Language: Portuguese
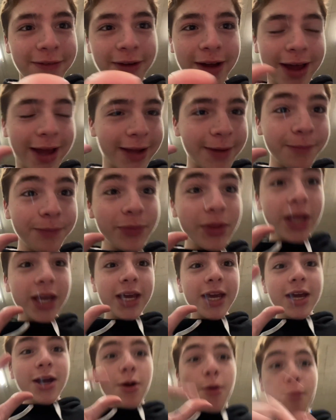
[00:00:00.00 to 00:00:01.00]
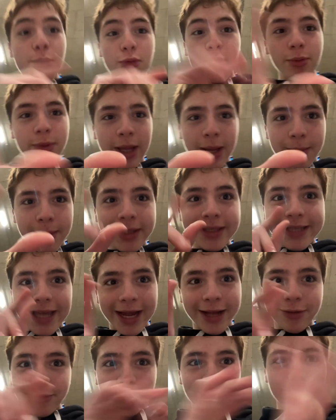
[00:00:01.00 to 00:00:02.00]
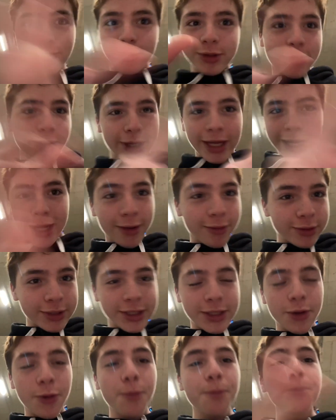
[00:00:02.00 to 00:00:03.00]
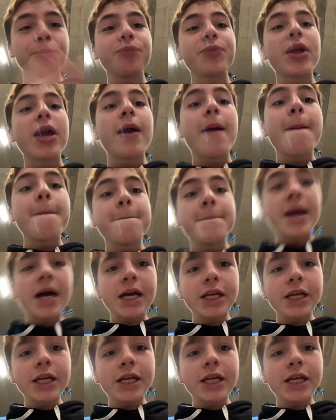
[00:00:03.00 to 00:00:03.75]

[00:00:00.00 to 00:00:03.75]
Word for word: vai atrasar, eu acho que ele nem vem. Um problema técnico, não sei o que é que